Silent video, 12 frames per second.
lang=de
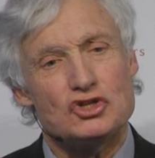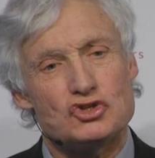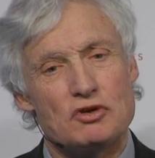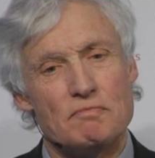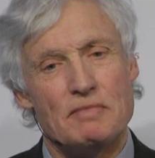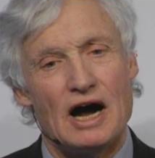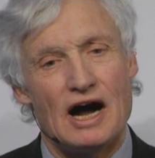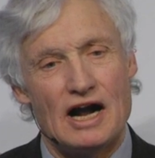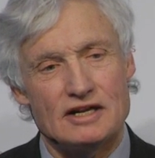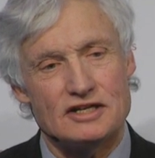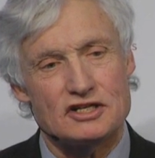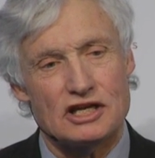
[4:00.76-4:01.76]
zum
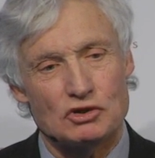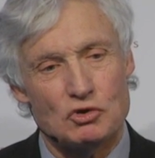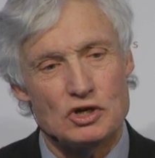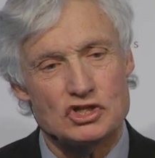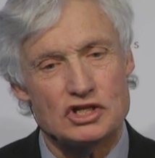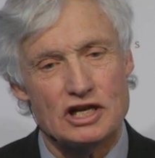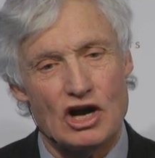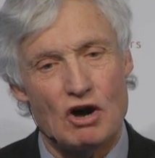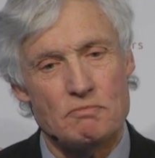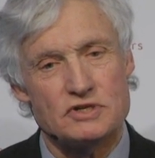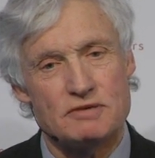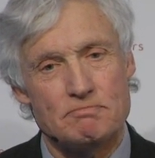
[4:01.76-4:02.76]
Erhalt des katholischen
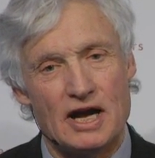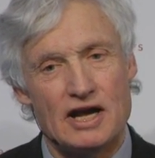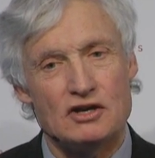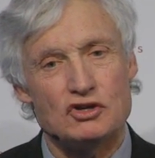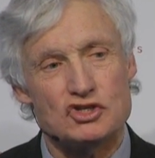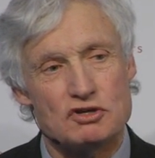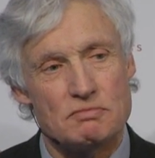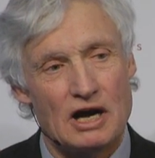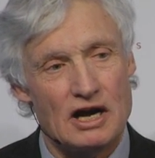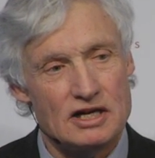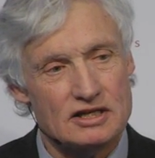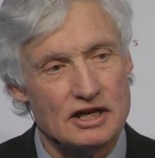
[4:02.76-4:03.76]
Glaubens in Bayern und zum
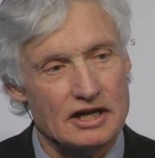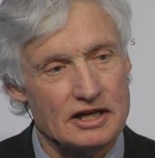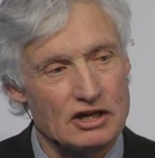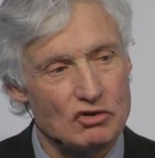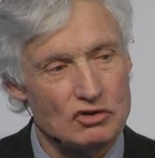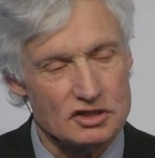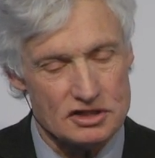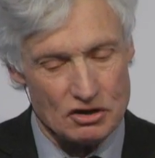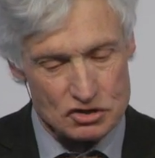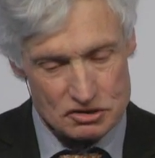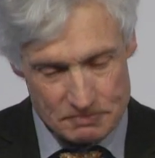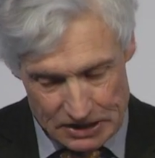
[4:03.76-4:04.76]
Erhalt der Regierung des
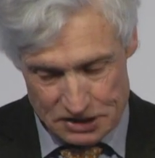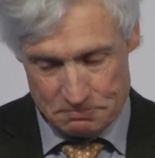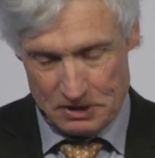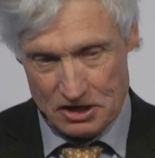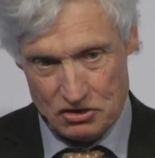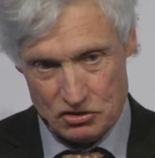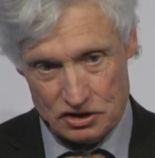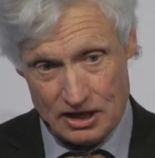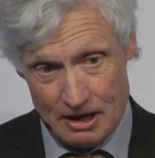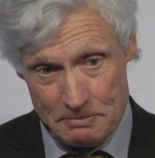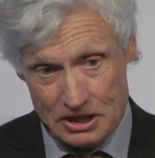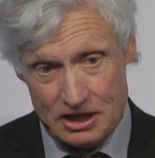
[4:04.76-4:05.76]
Hauses Wittelsbach. Und
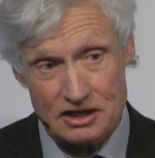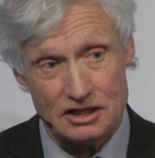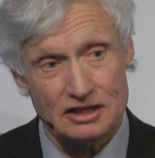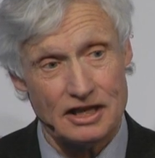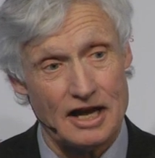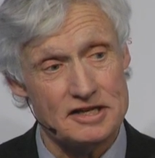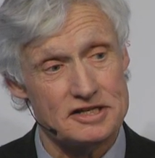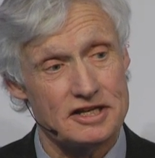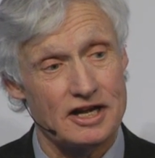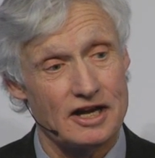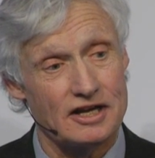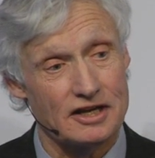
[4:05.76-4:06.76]
damit hat er den
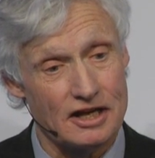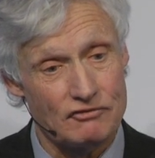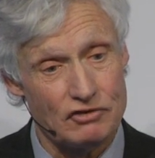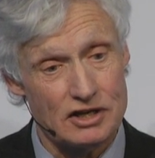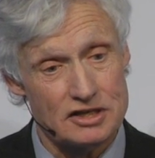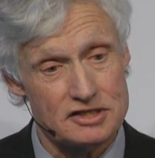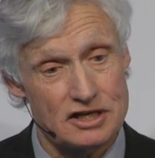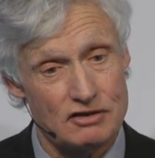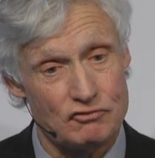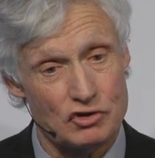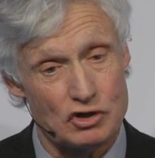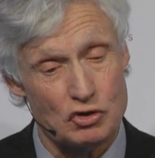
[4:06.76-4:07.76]
Dreißigjährigen Krieg
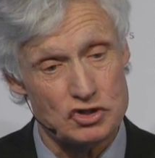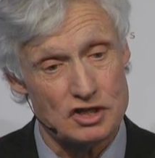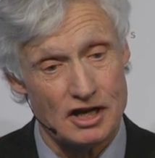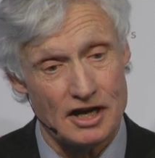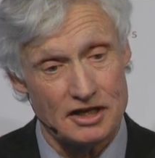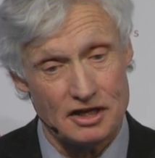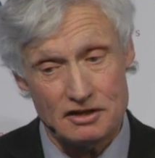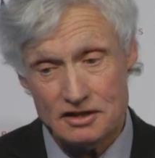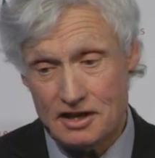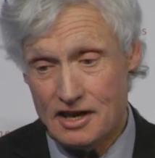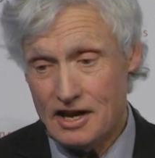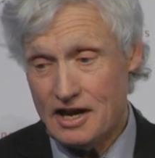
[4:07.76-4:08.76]
finanziert für die Österreicher,
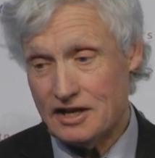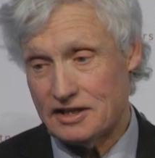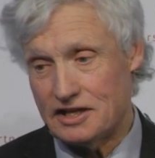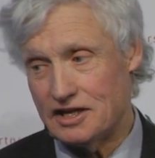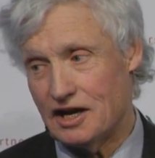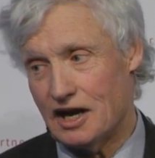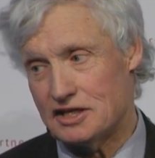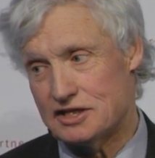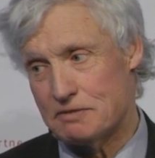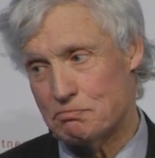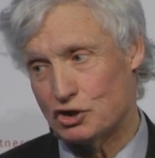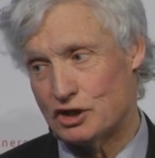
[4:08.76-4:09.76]
die als
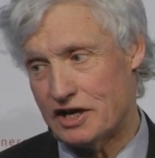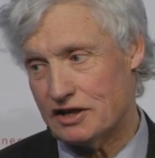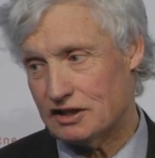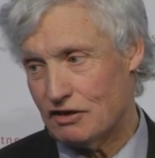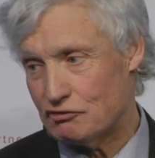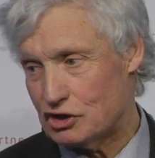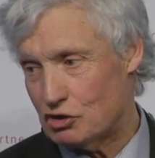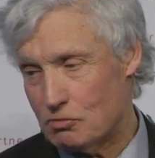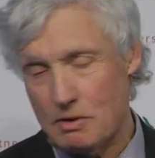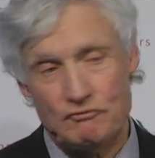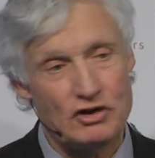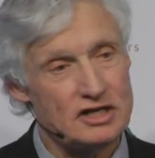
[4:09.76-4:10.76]
Hypothek dafür die
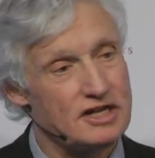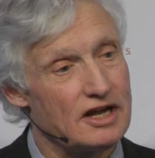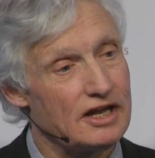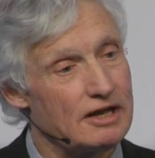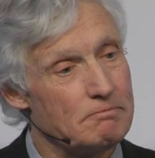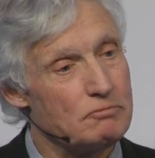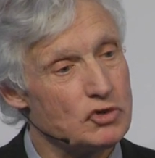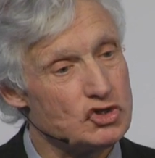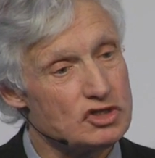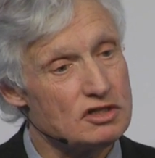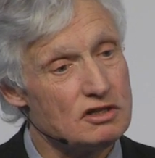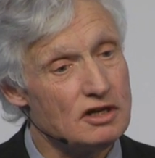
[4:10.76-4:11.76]
Oberpfalz hergeben
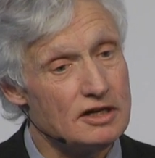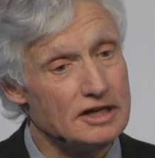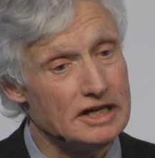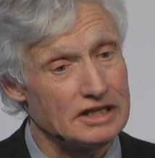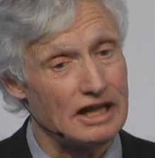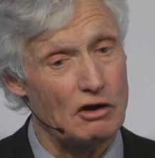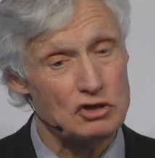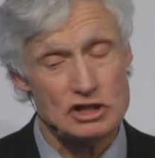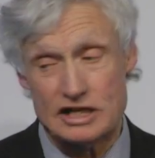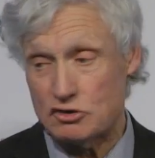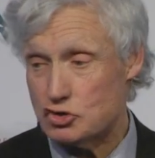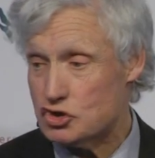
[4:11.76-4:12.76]
mussten, nicht
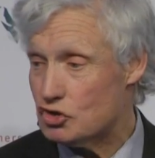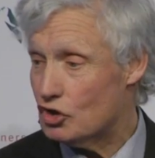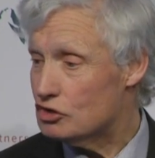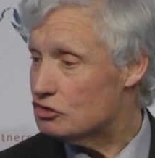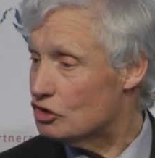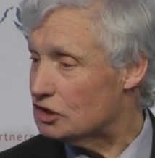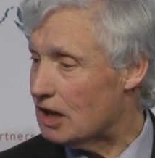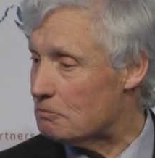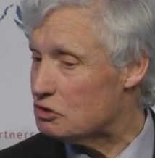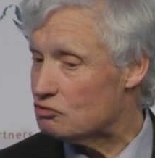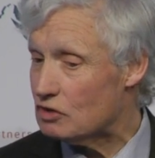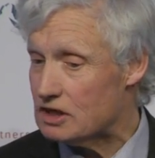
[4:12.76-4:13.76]
auslösen konnten. Und
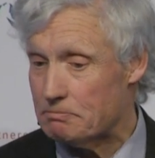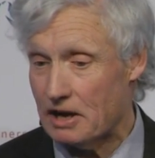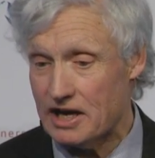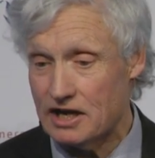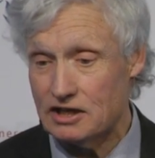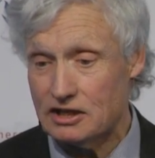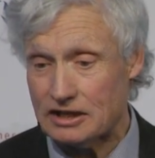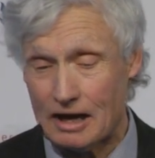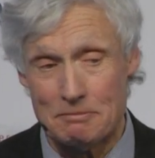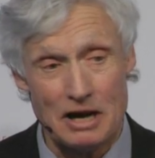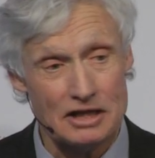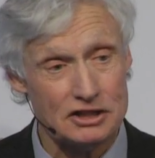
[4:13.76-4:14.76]
damit wurde Bayern
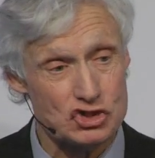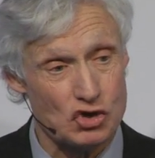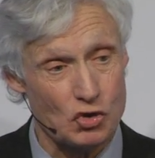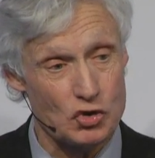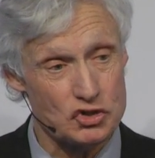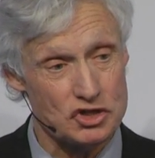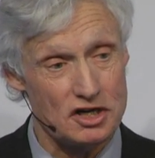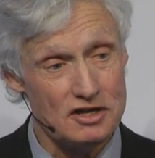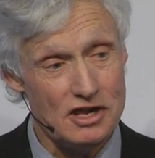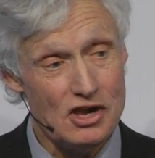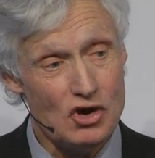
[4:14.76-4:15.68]
dramatisch größer